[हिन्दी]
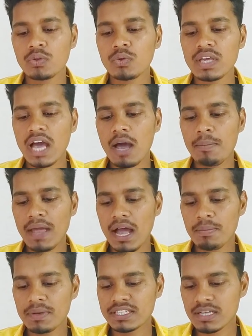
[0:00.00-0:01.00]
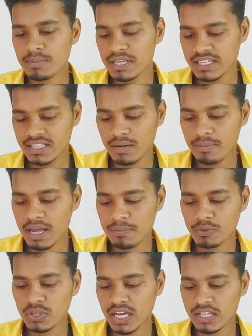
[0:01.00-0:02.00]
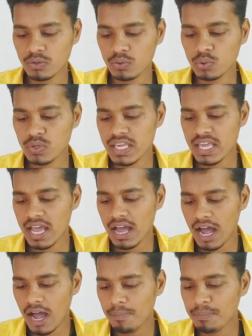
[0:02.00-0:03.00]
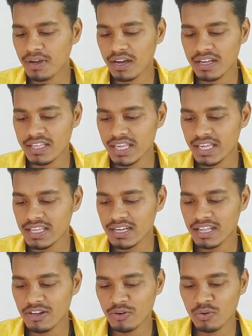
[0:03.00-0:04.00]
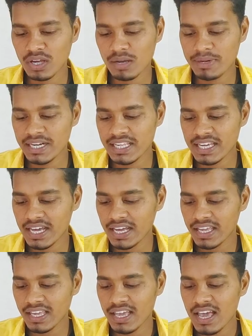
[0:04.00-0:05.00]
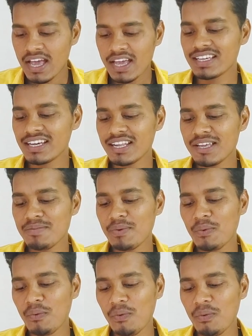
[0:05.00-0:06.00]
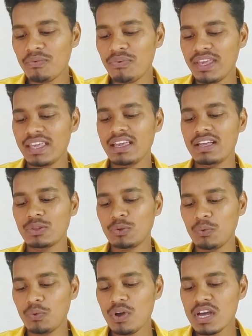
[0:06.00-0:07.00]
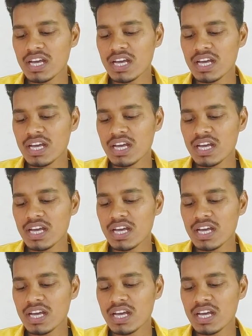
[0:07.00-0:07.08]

तो यहाँ पे आपके सामने इधर मैं आपको दिखाता हूँ तो ये आपका ये इन्होंने कमेंट किया है कि गरीब को भी तो